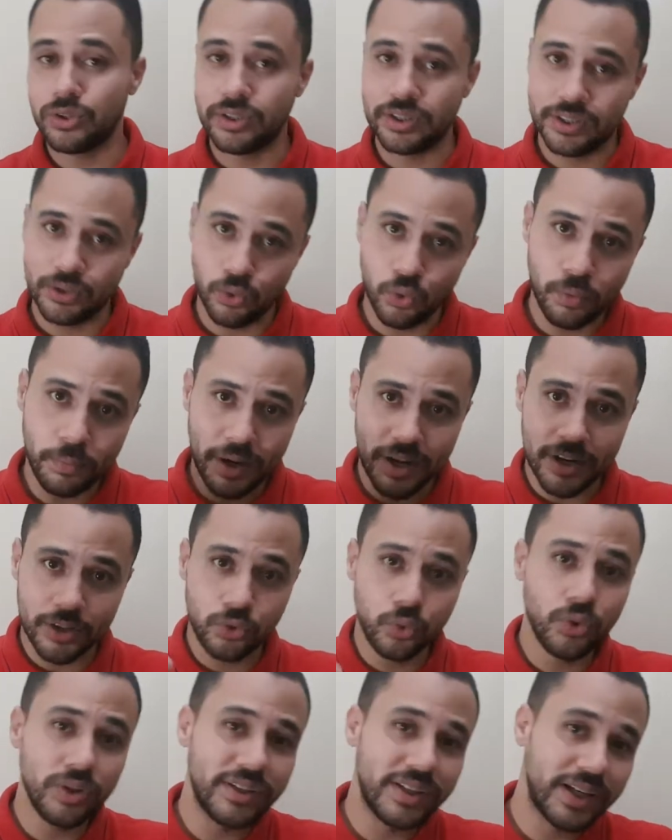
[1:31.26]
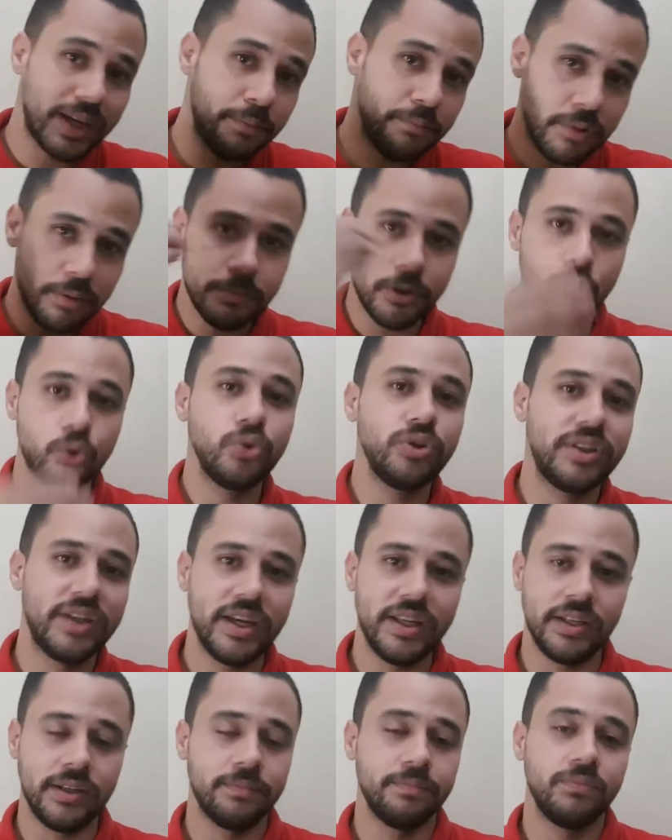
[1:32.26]
تقوم على طول تكمل مجهود
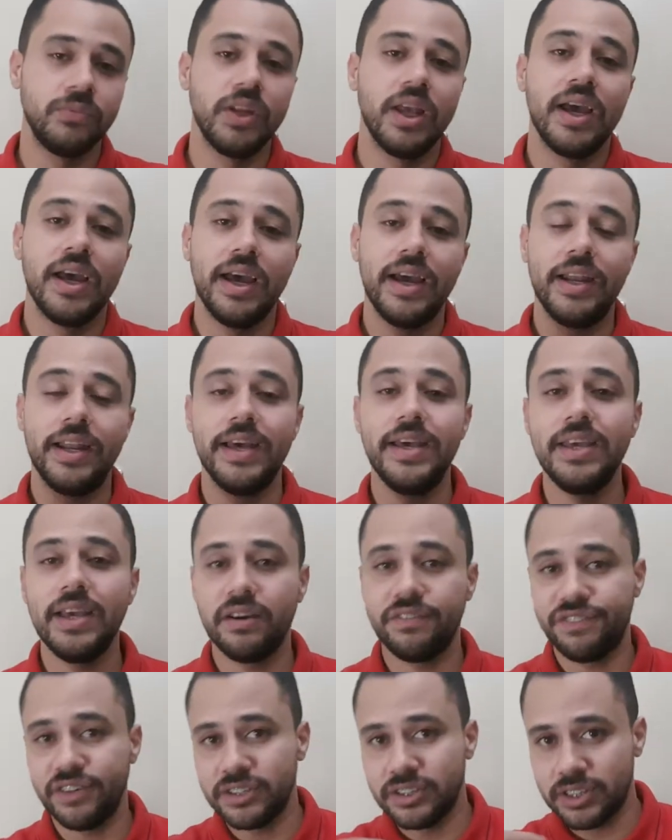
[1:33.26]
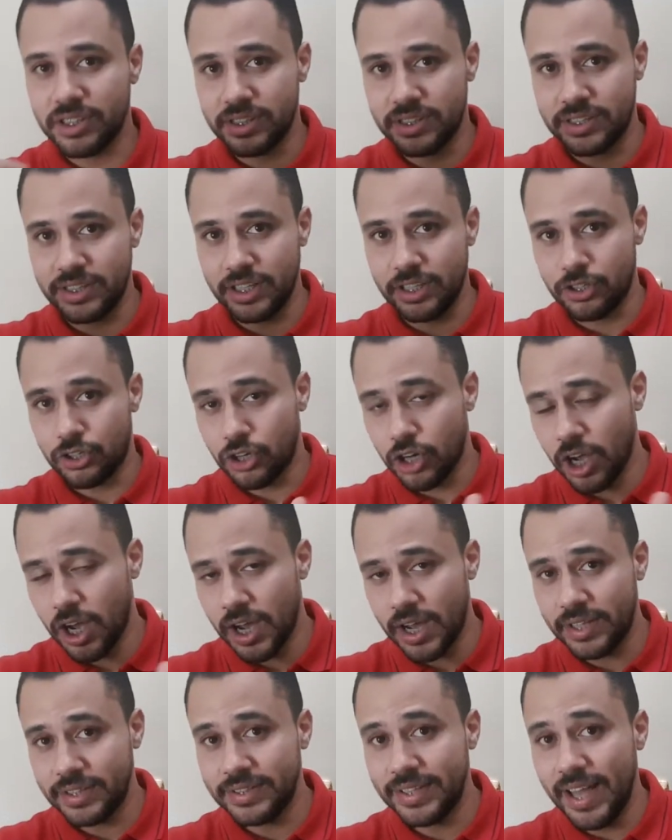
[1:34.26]
تاني اللي هي فتره
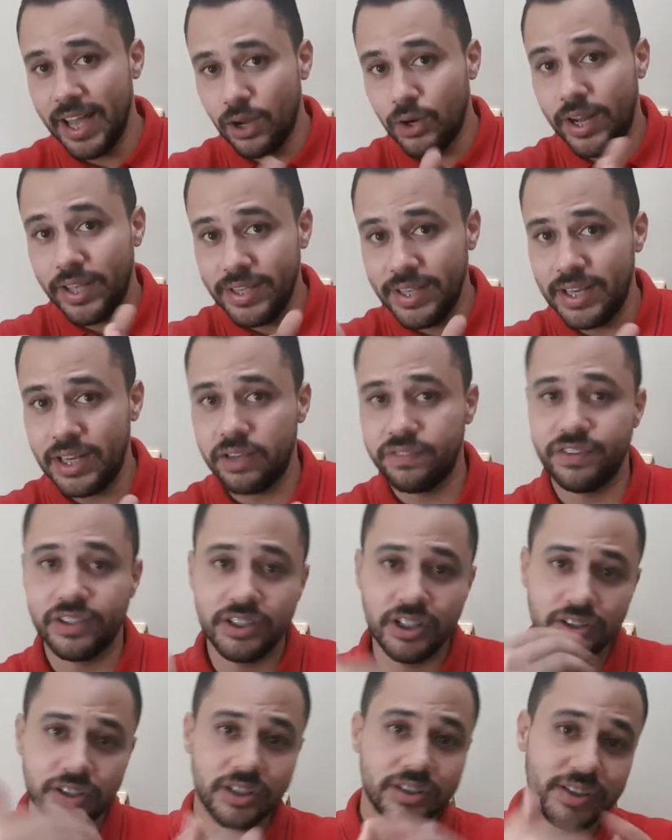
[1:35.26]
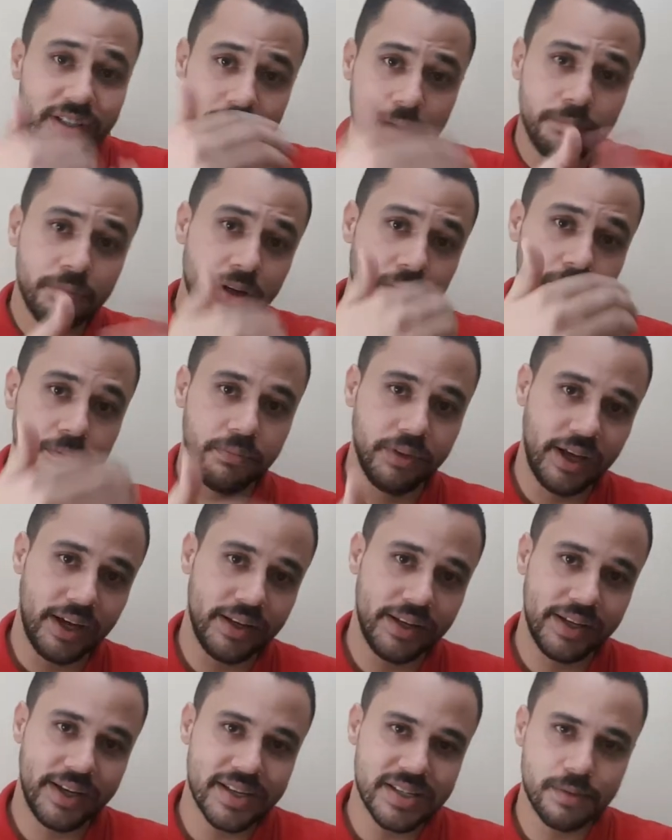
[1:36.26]
الراحه عندها قليله فتقدر تكمل
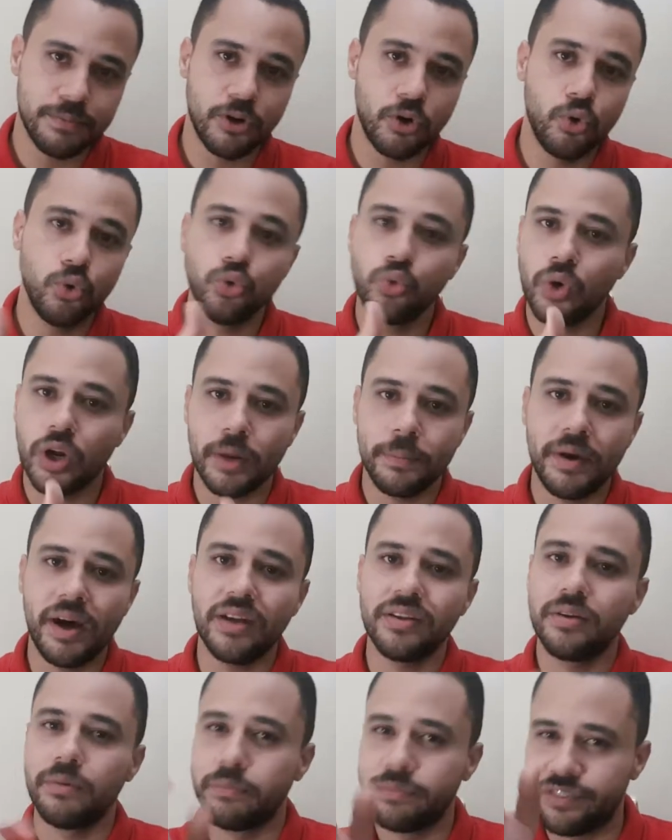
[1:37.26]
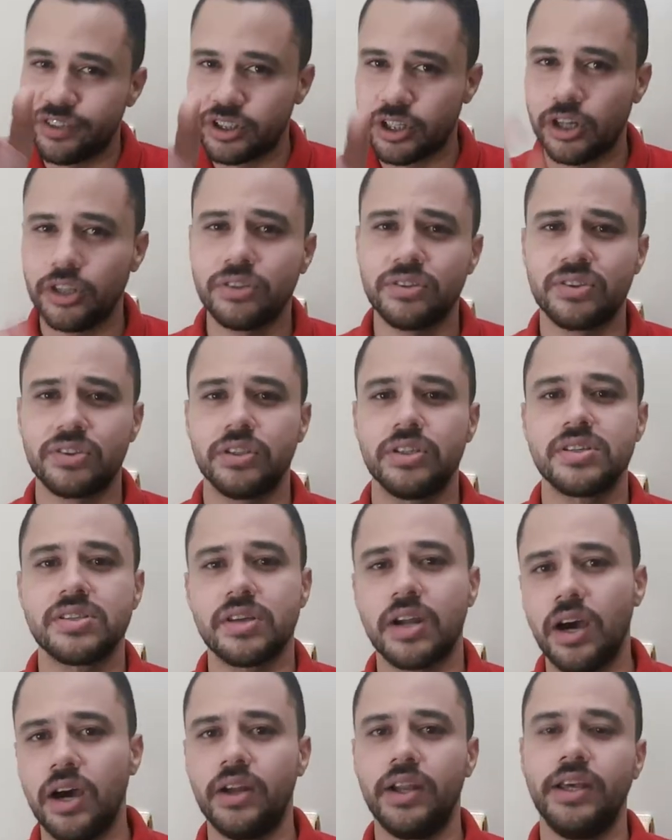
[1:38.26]
يعني كذا مجهود ورا بعض بفترات
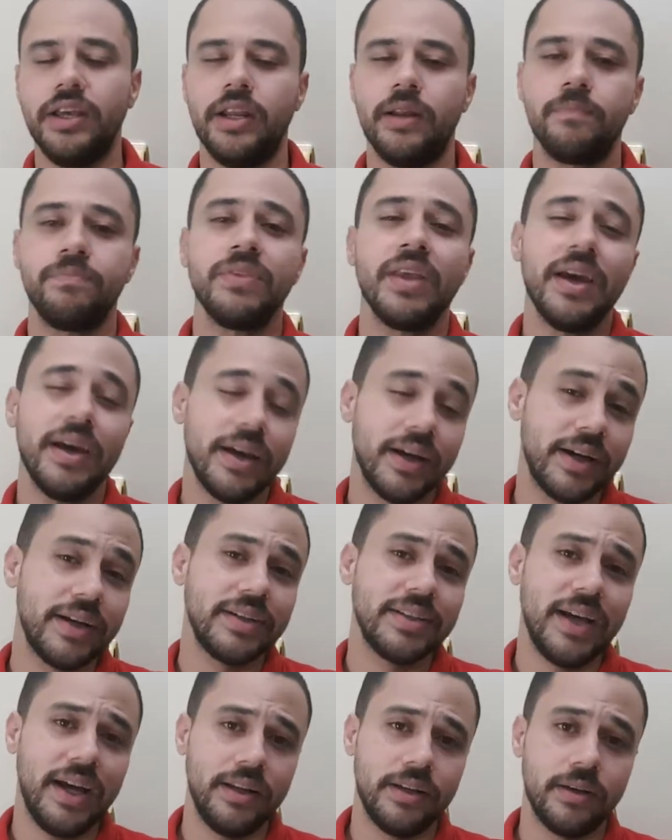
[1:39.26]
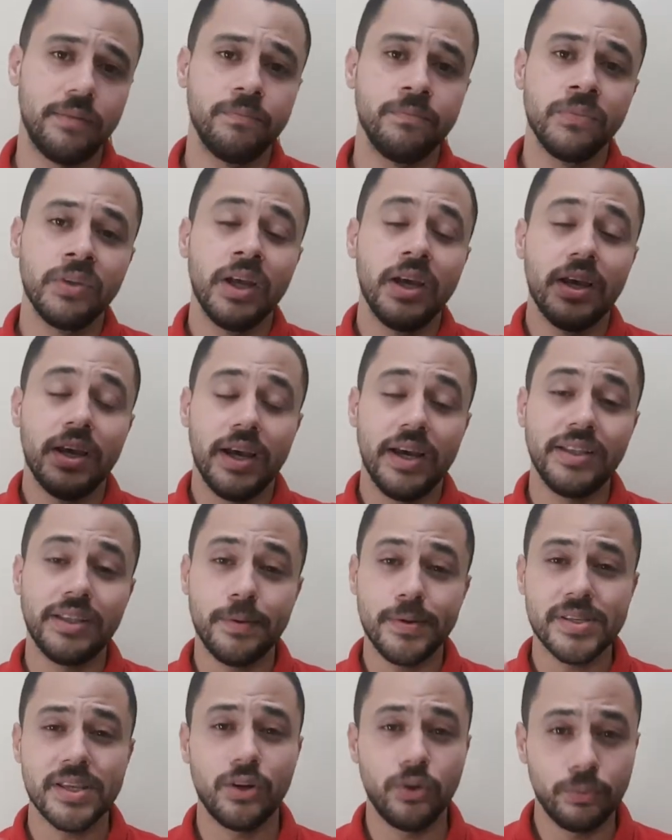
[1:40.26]
استراحه قليله غيرنا احنا انت
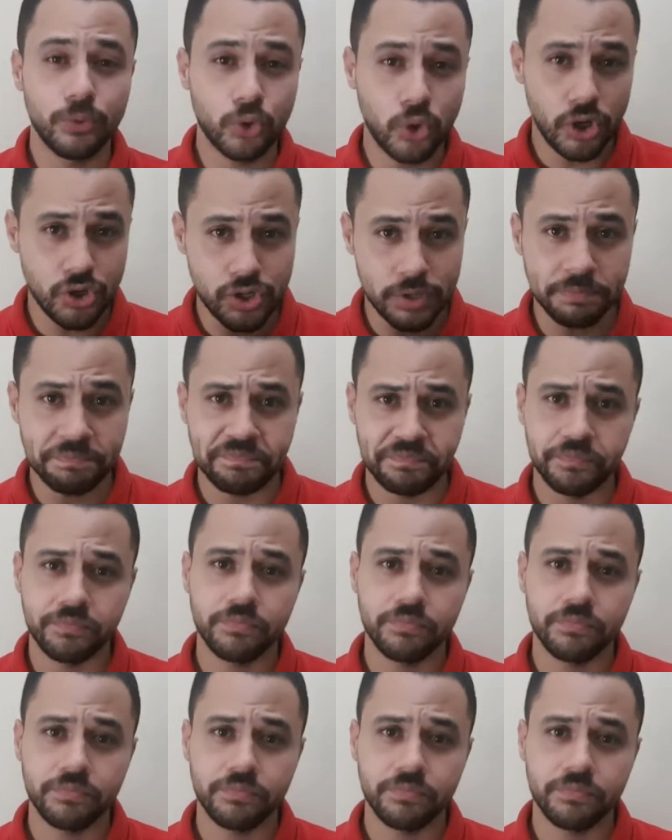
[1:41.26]
مثلا لو بتروح جيم